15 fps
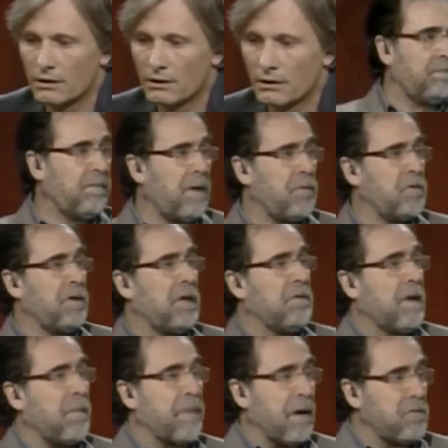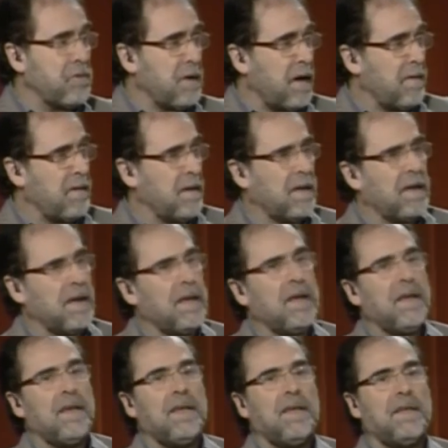vamos a ir a una pausa
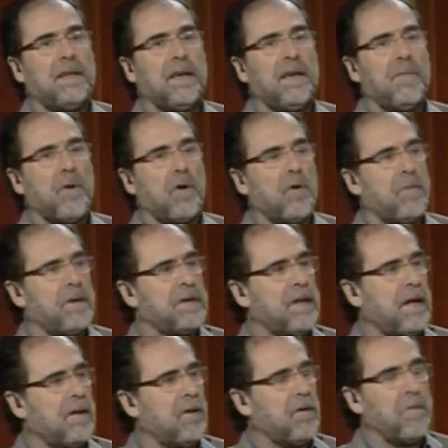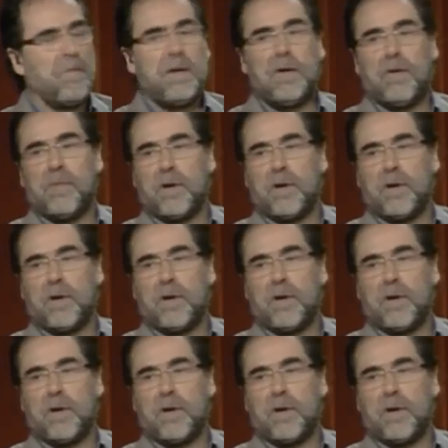y seguimos conversando con Vigo